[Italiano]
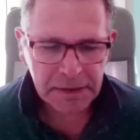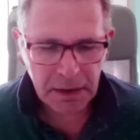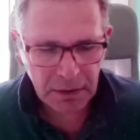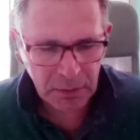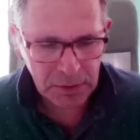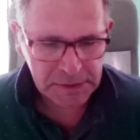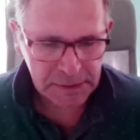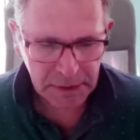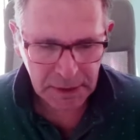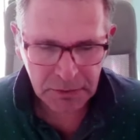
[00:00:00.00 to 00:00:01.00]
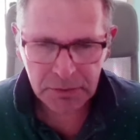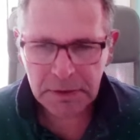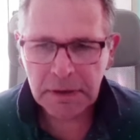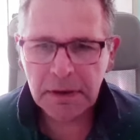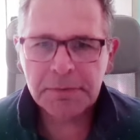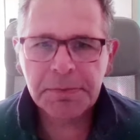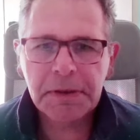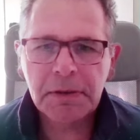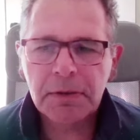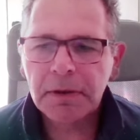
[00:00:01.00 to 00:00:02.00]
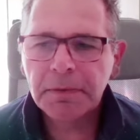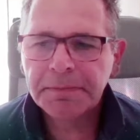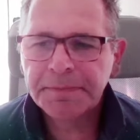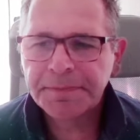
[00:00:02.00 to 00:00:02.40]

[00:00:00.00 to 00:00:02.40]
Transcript: Stereo, buonasera a tutti i telespettatori.